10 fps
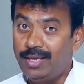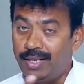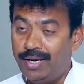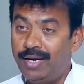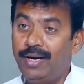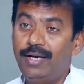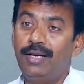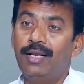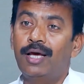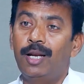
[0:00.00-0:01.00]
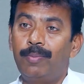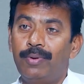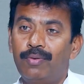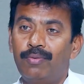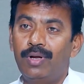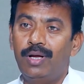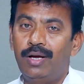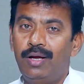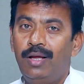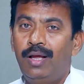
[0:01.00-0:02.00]
ఈ రెండింటిని కలిపి కూడా
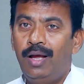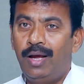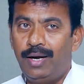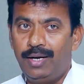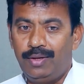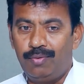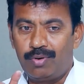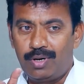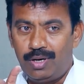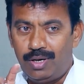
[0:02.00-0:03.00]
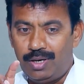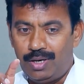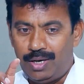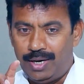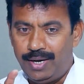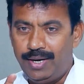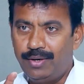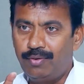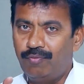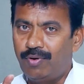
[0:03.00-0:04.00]
అంటే ఒక
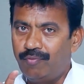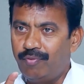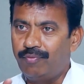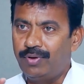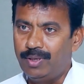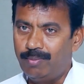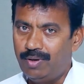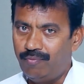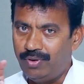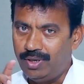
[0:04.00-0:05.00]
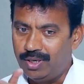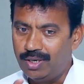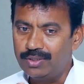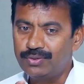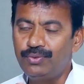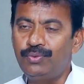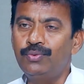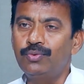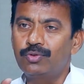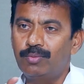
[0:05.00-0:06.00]
హండ్రెడ్ టు వన్ ఫిఫ్టీ ఎంఎల్ వీట్ గ్రాస్
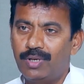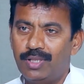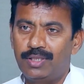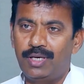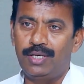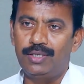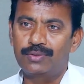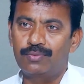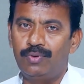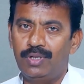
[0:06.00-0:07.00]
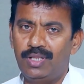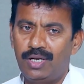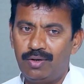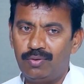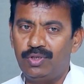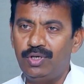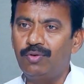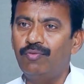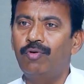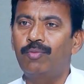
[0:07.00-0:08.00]
జ్యూస్ మనం తయారు చేసుకుంటే దాంట్లో త్రీ
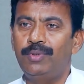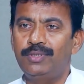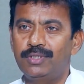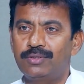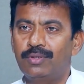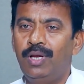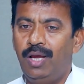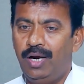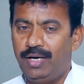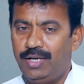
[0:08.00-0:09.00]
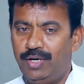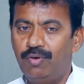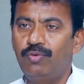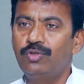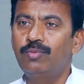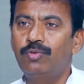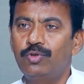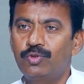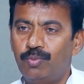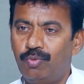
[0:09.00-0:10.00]
టు ఫోర్ పీసెస్ అంటే రెండు నుంచి
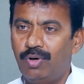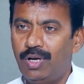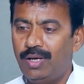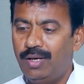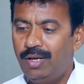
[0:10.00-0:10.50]
మూడు స్పూన్ల